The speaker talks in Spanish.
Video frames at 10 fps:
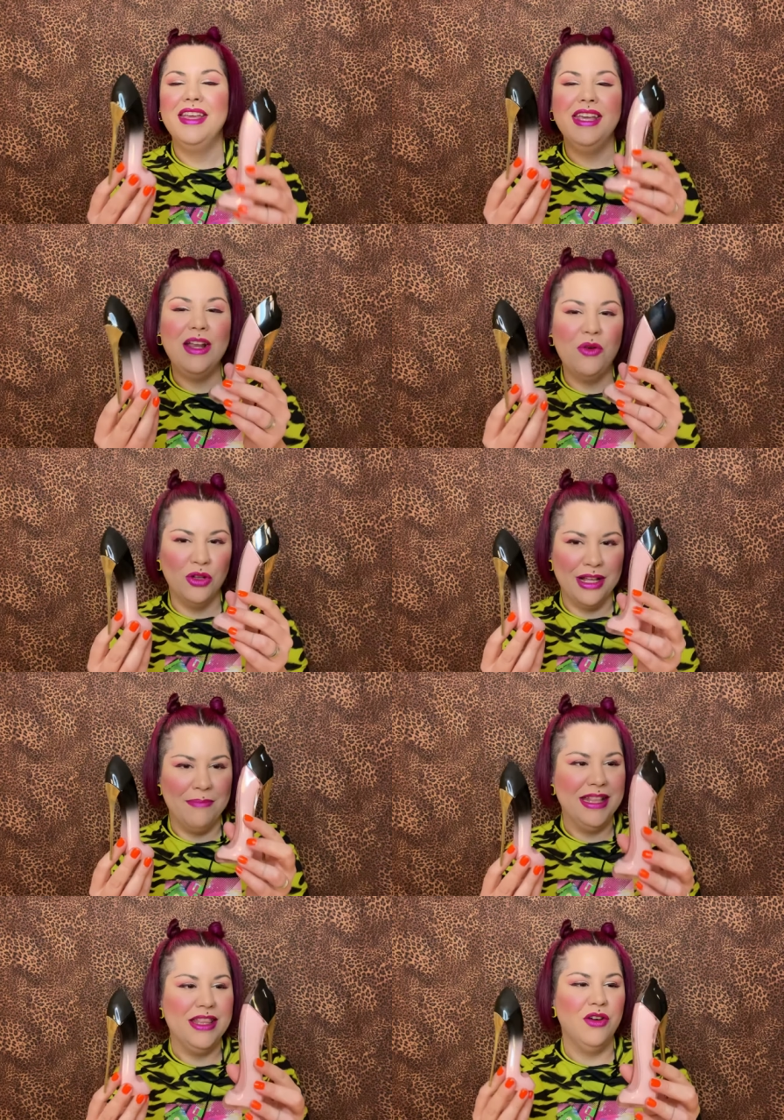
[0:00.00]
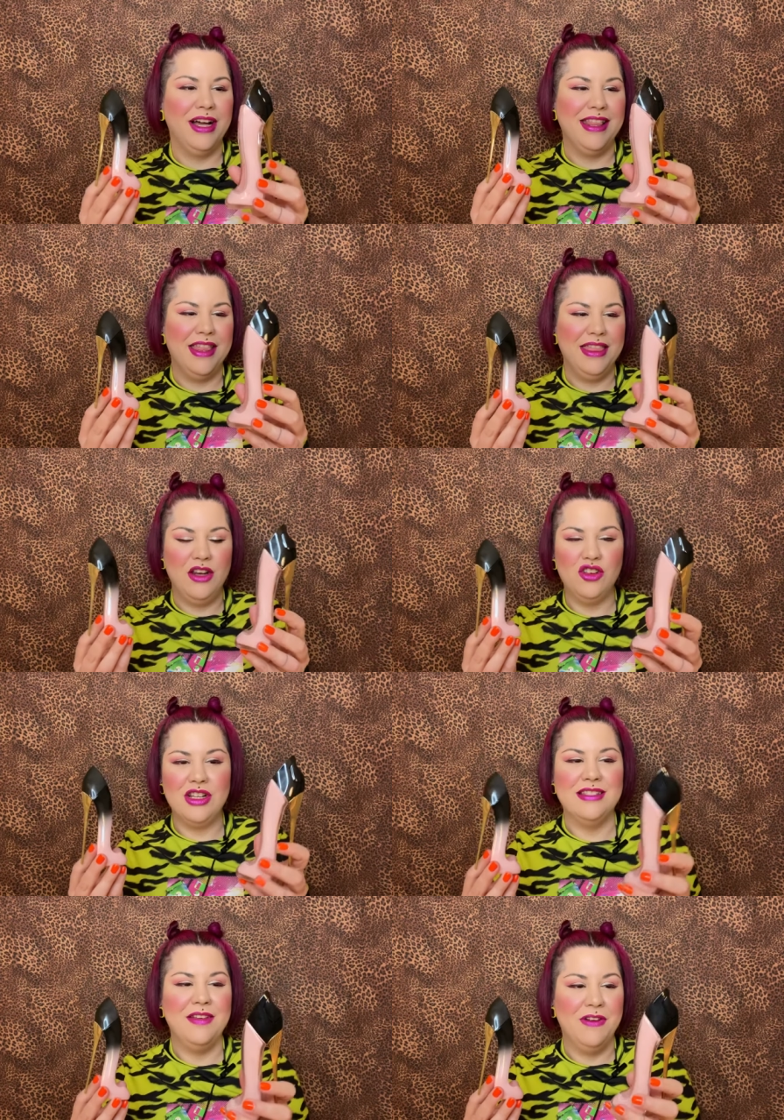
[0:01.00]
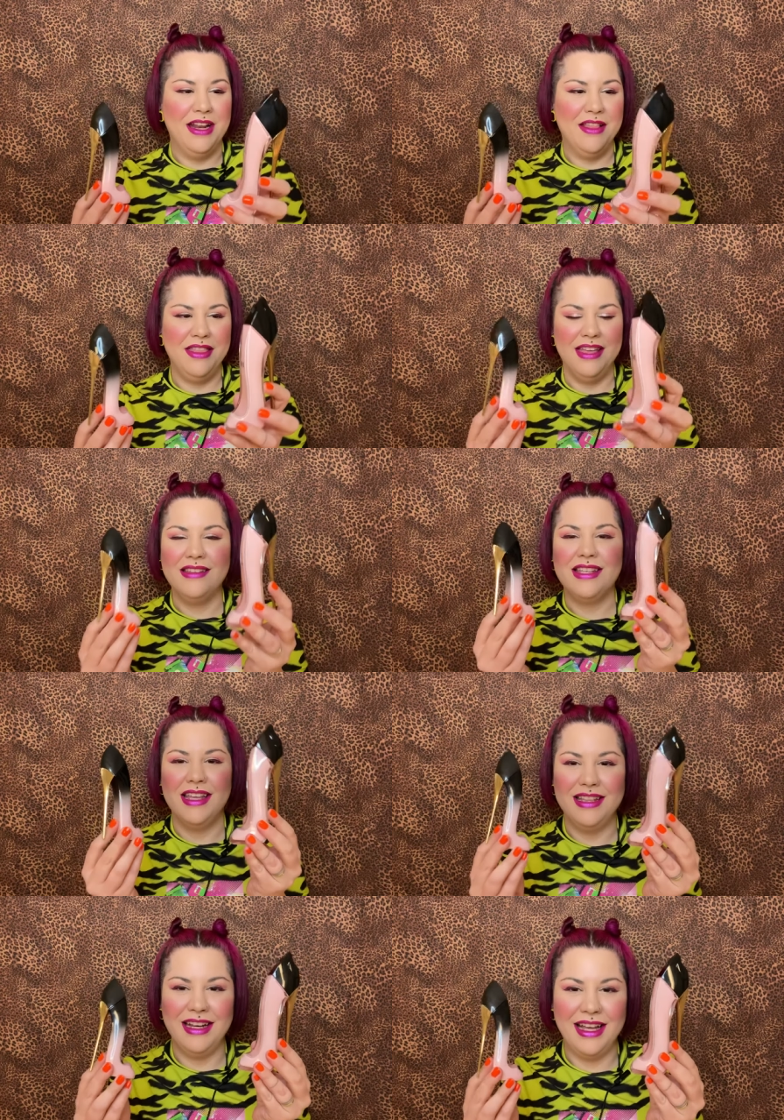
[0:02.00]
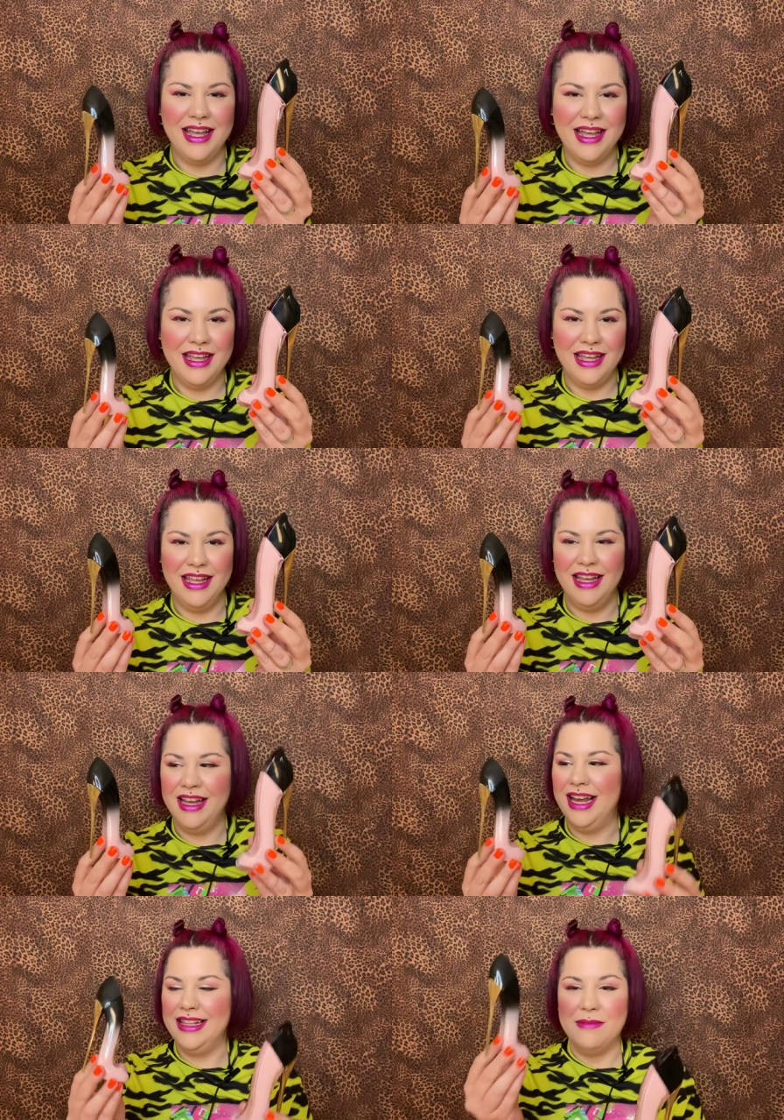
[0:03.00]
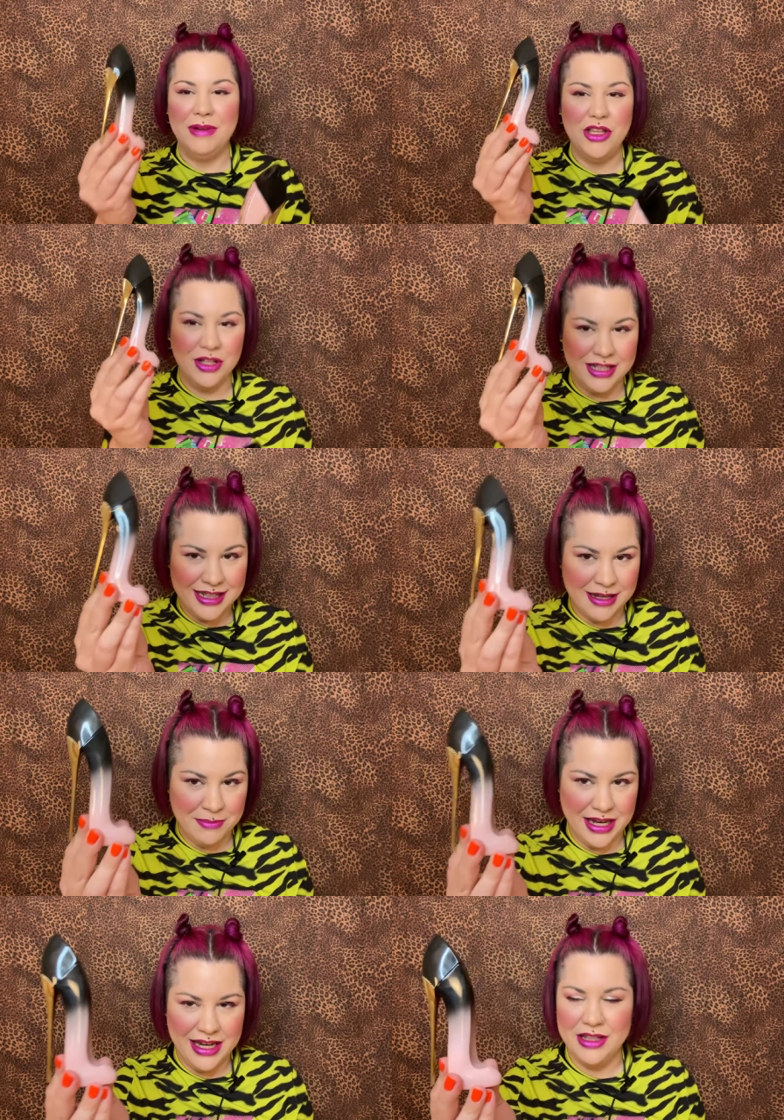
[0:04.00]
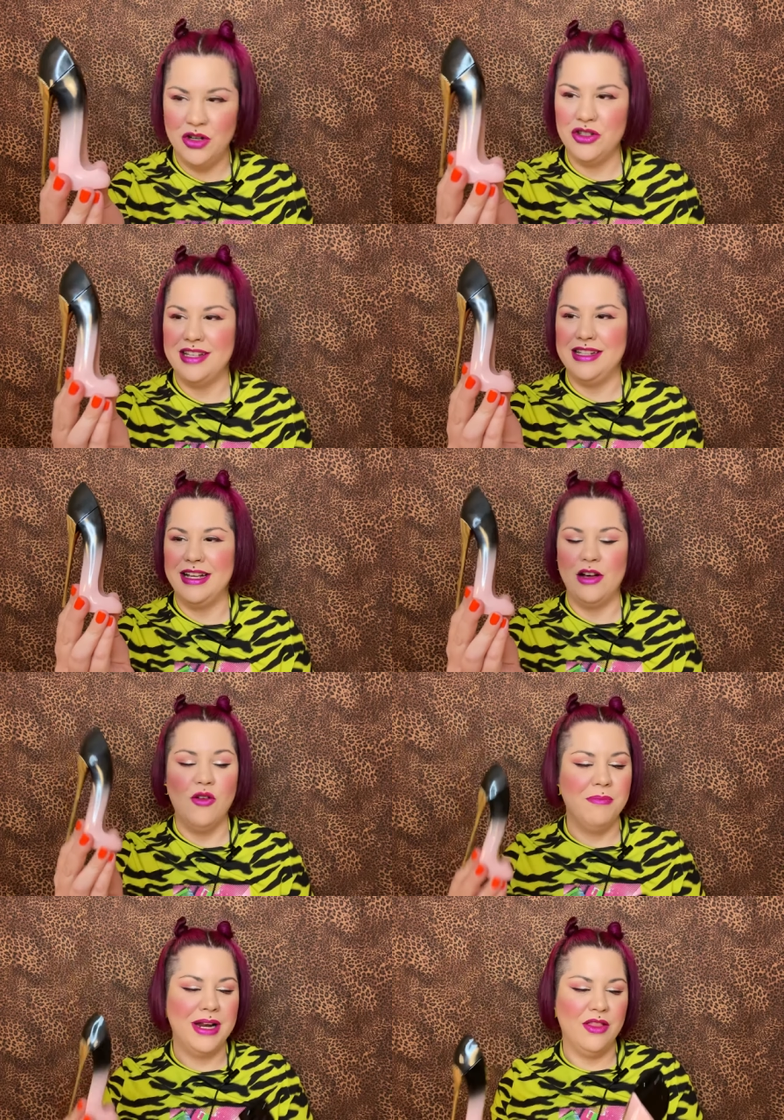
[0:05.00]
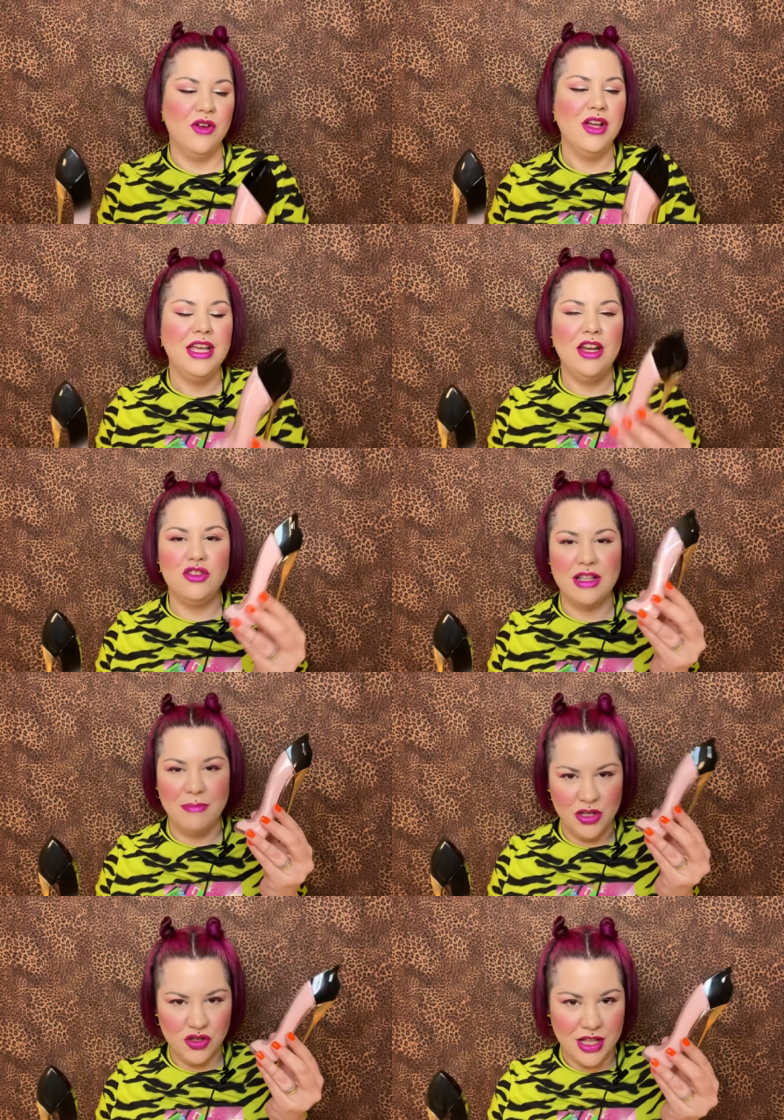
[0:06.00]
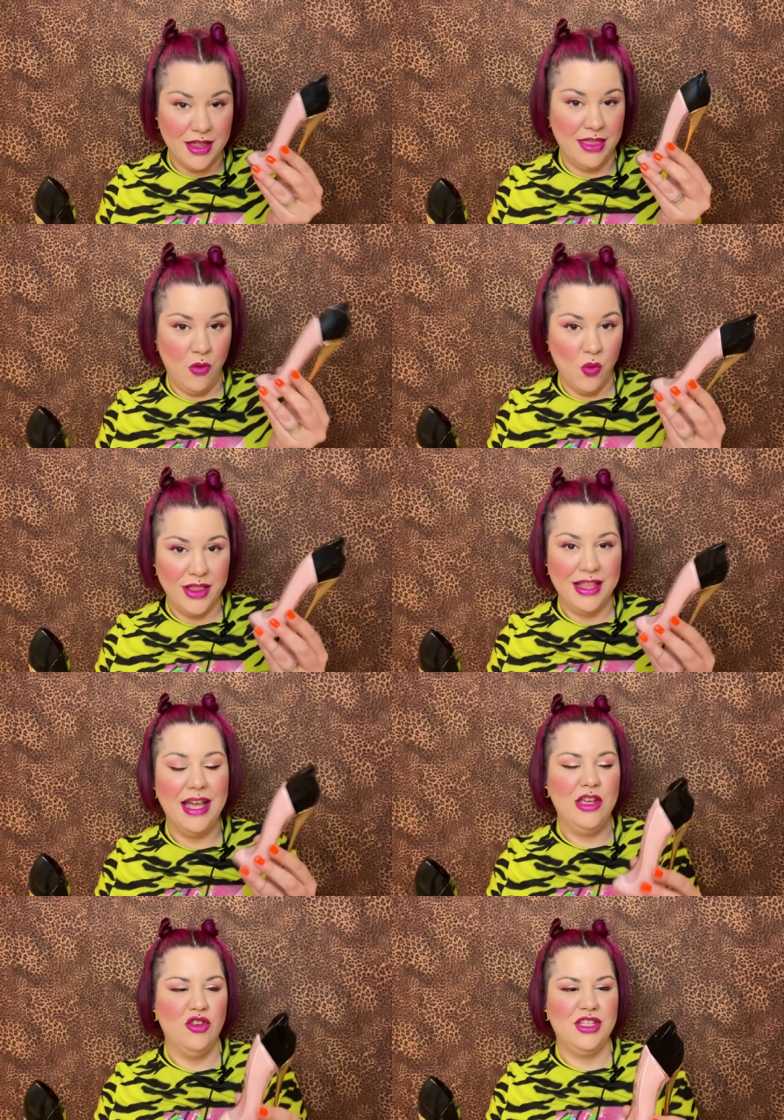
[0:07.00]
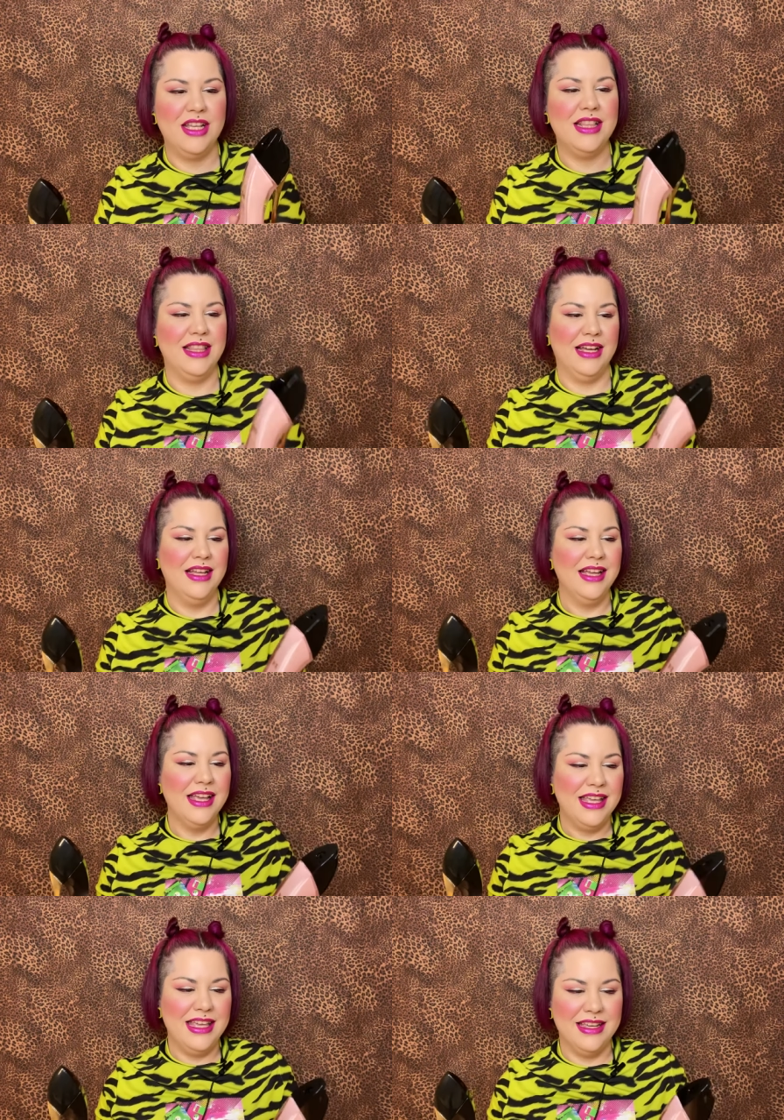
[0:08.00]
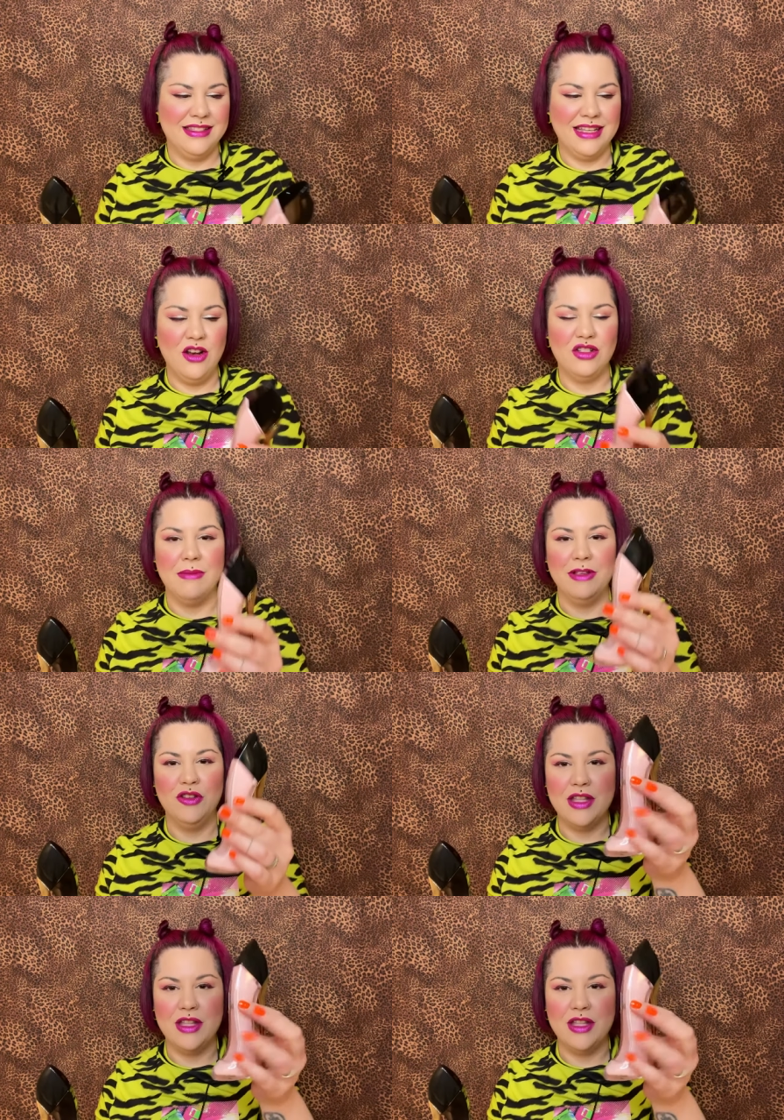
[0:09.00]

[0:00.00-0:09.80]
Y luego también tengo que deciros las diferencias entre que eh, el tamaño de 30 mililitros, que es el que he comprado, y los tamaños de 50 y 80. Y es que los tamaños de